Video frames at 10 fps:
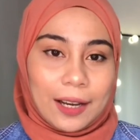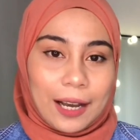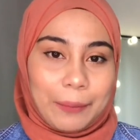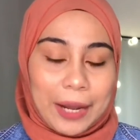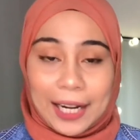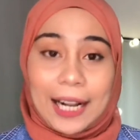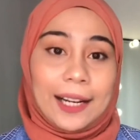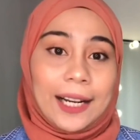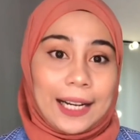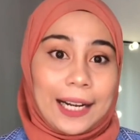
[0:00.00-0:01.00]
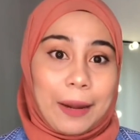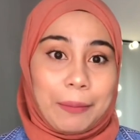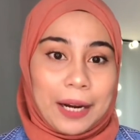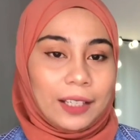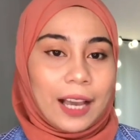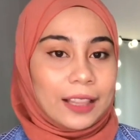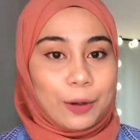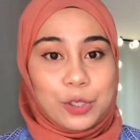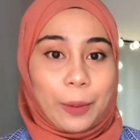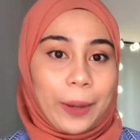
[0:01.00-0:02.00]
barang kalian akan aman. Nggak
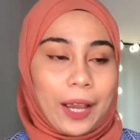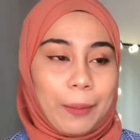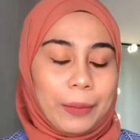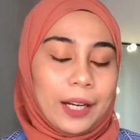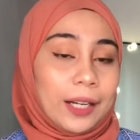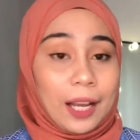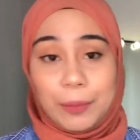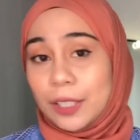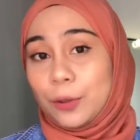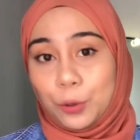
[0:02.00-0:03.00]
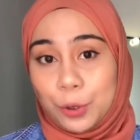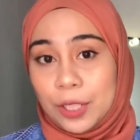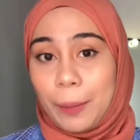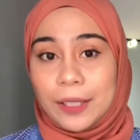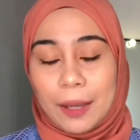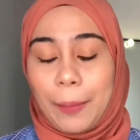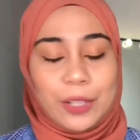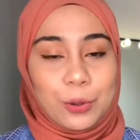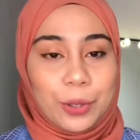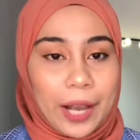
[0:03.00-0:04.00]
tahu siapa yang ngambil dan nggak bisa tuduh siapa-siapa
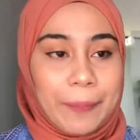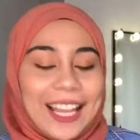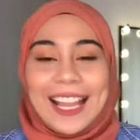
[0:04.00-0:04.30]
juga.